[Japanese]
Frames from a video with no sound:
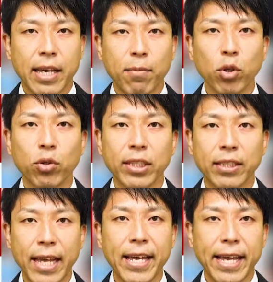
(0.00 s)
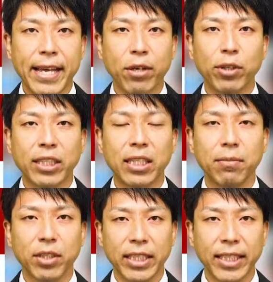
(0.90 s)
もっとですね良い
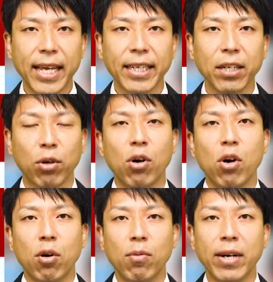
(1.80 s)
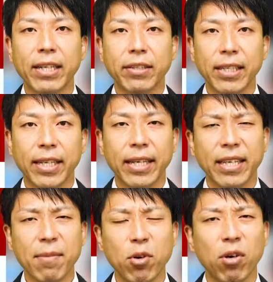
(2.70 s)
チームにしていきたいと思われる先生
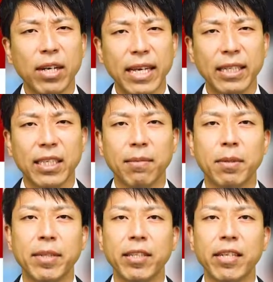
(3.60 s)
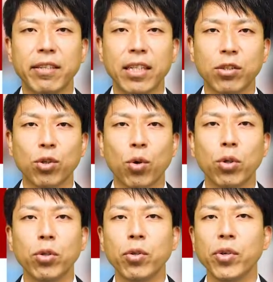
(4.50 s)
でも、チームビルディングなんてちょっと
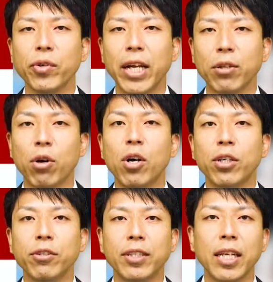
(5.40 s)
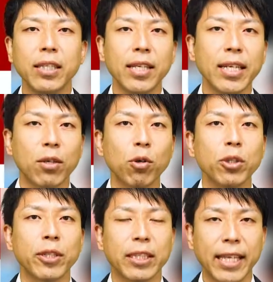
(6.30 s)
程遠いよなという先生にこ
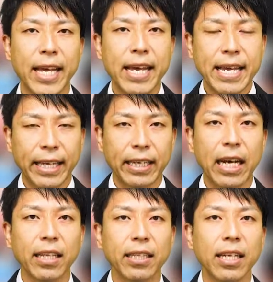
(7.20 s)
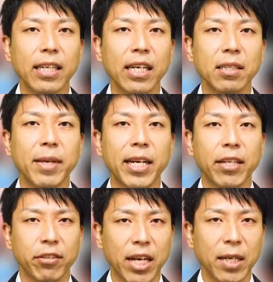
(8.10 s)
そですね、簡単に始めら
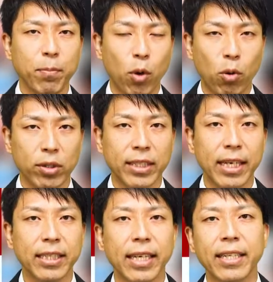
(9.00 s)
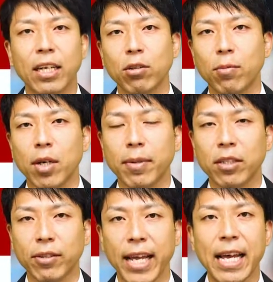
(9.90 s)
れる第一歩をお伝えしていきたいと思いま
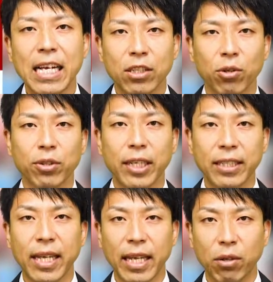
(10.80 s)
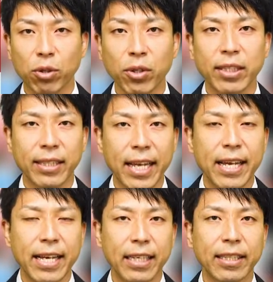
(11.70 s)
すので、そういう先生こそですね、
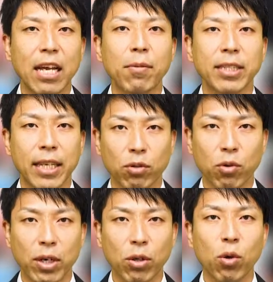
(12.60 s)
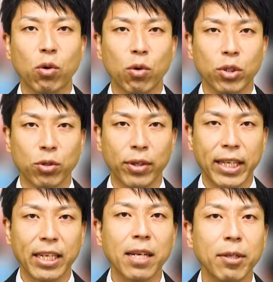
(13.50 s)
最後まで動画の方をご視聴い
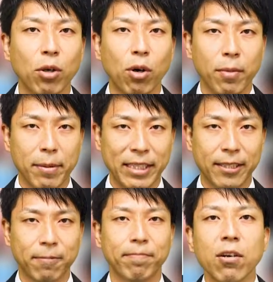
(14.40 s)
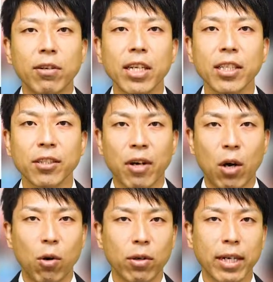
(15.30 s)
ただければと思います。私たちは
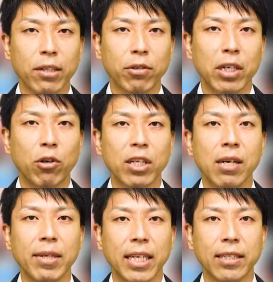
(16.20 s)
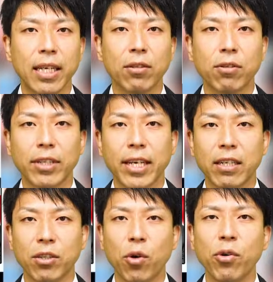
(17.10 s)
北海道から沖縄まで全国で
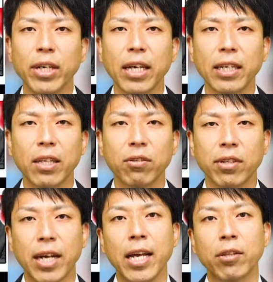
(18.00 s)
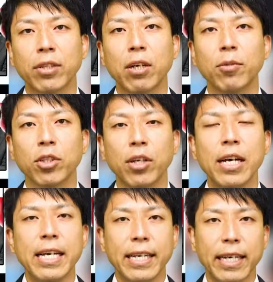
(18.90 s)
約400件のクライアントさんを持つ、
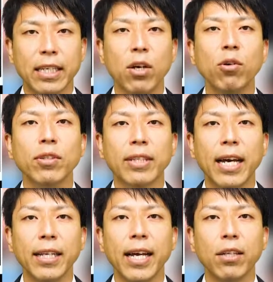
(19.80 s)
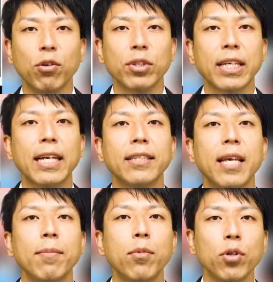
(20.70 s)
日本最大の歯科医院
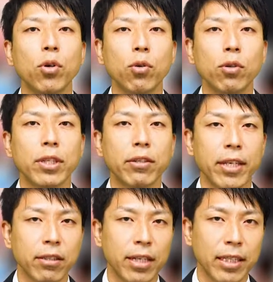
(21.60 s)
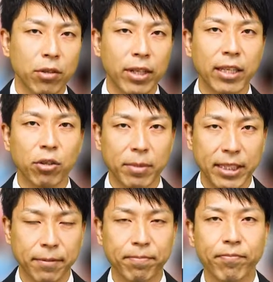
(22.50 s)
専門のコンサルティング会社となっております。